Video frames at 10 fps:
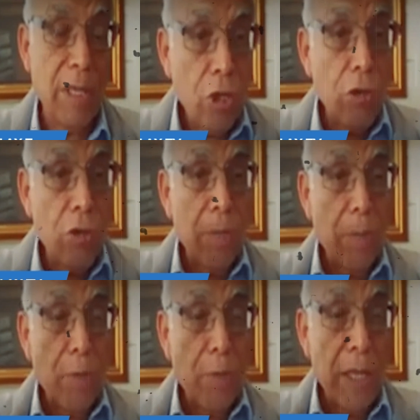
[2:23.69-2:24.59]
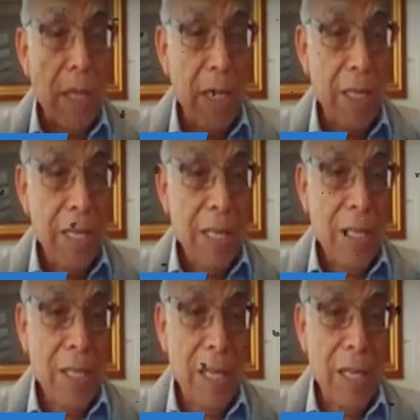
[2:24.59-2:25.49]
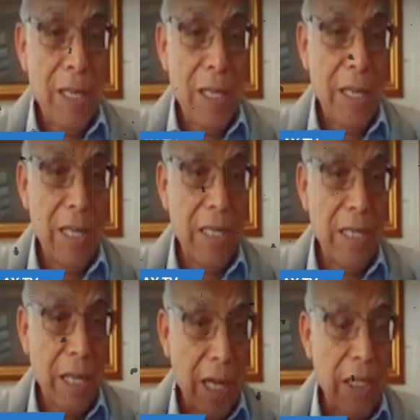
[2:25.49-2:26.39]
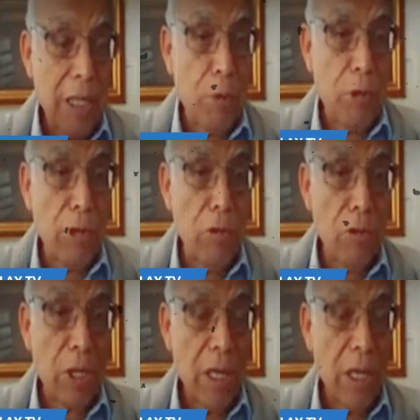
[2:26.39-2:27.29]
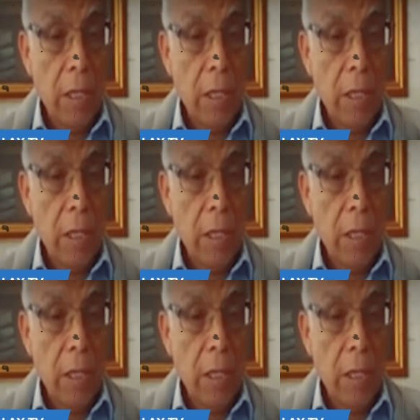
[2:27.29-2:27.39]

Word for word: Son de propiedad de esa clase poderosa,